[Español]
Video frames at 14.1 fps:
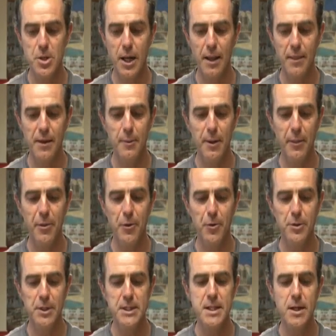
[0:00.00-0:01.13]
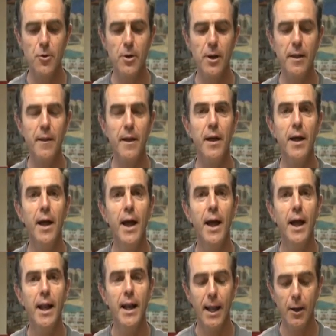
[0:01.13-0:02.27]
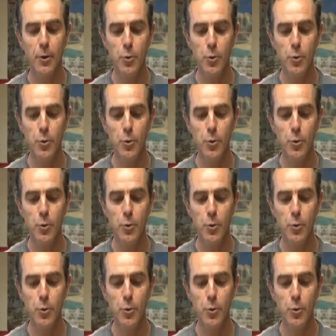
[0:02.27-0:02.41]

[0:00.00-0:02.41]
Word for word: a la celebración de esta jornada, la